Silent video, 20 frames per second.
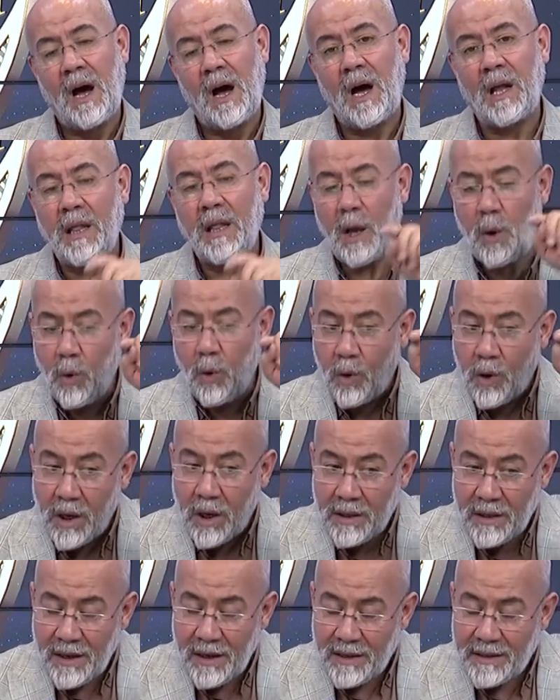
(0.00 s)
Allah o
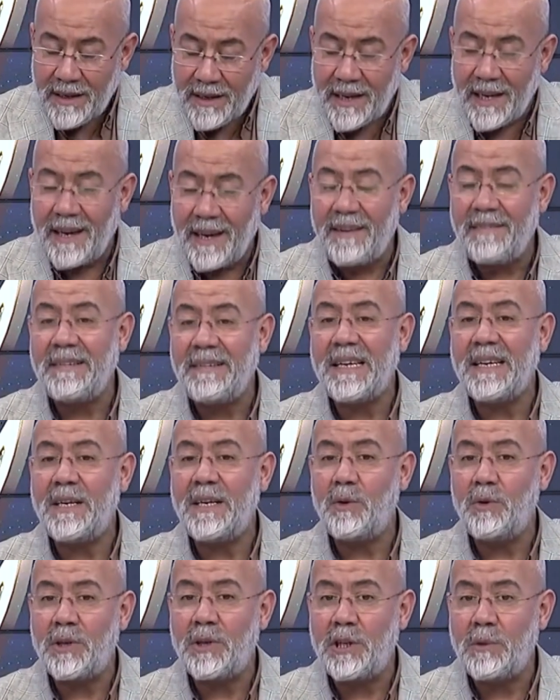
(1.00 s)
kadar değer
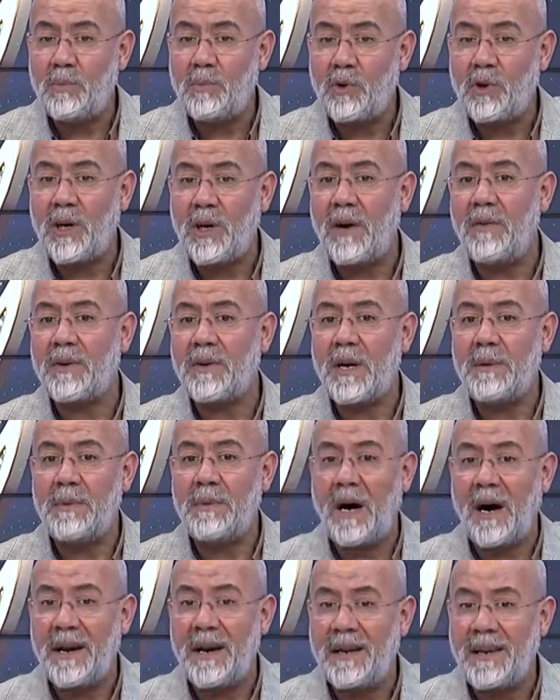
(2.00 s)
veriyor ki bu
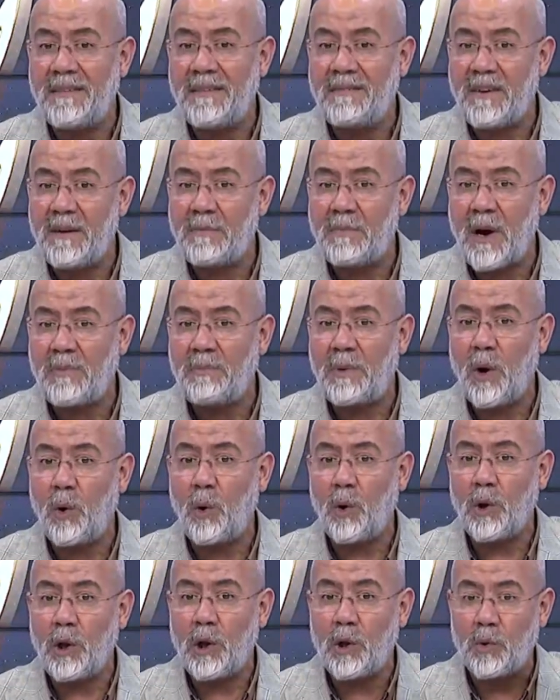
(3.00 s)
kavrama anne ve baba
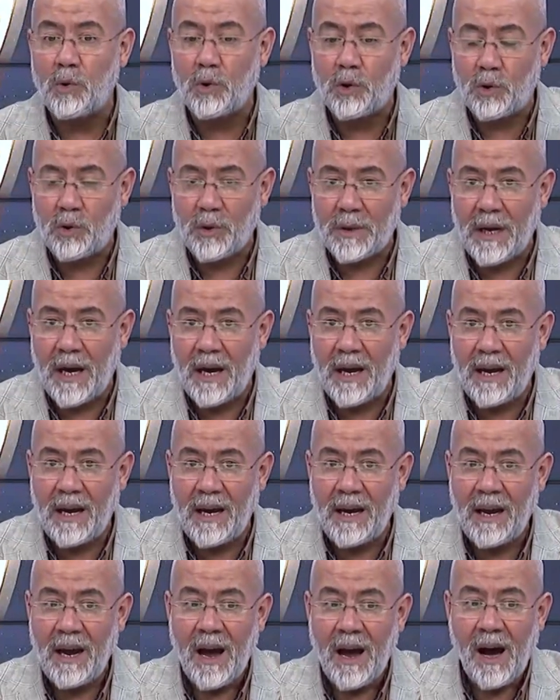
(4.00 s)

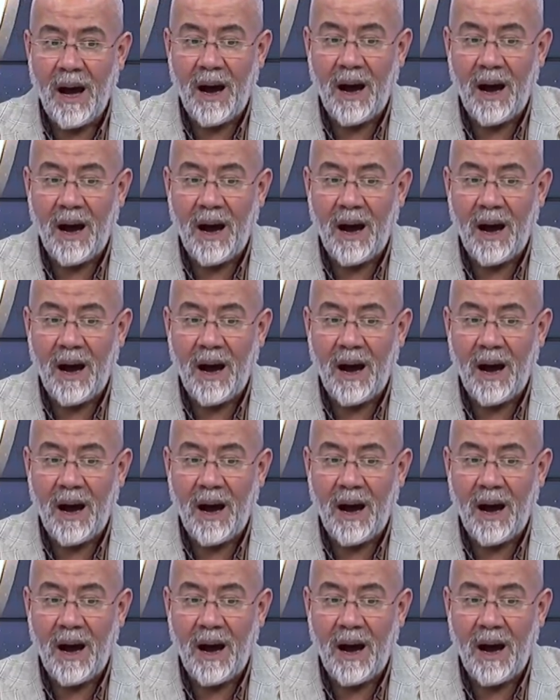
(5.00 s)
olgusuna,